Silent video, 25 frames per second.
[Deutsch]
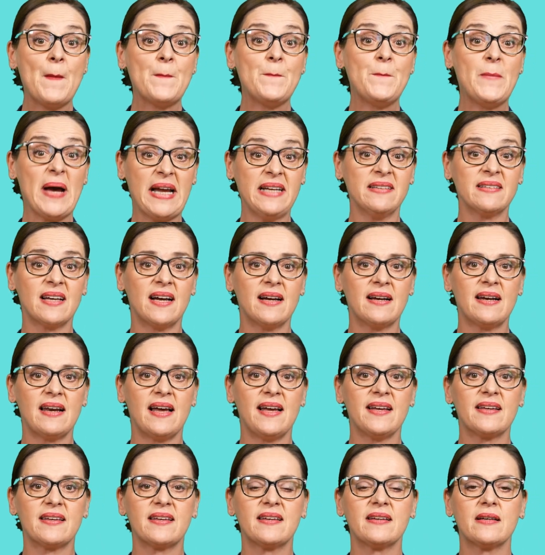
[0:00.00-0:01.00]
Beitrag
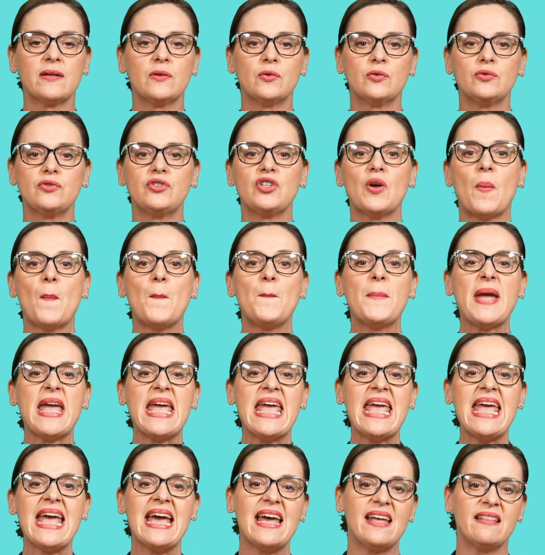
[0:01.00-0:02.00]
liken und
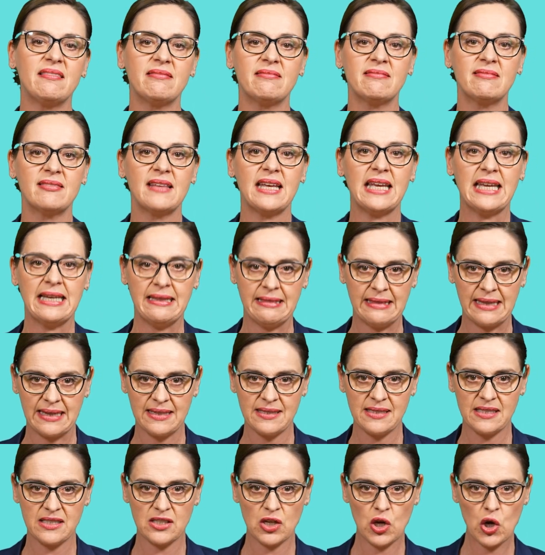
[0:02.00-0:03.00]
PN in
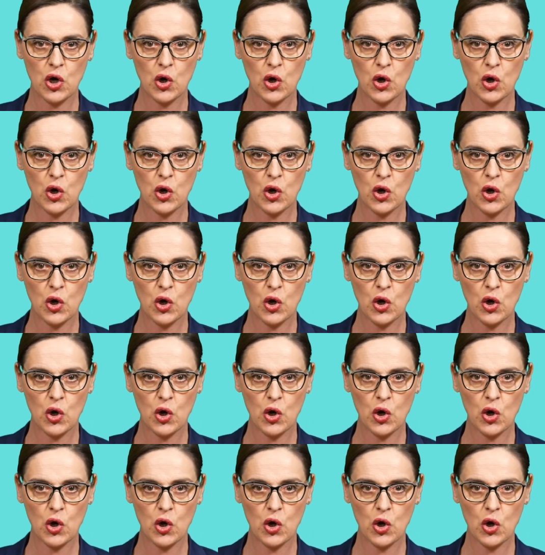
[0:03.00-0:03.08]
das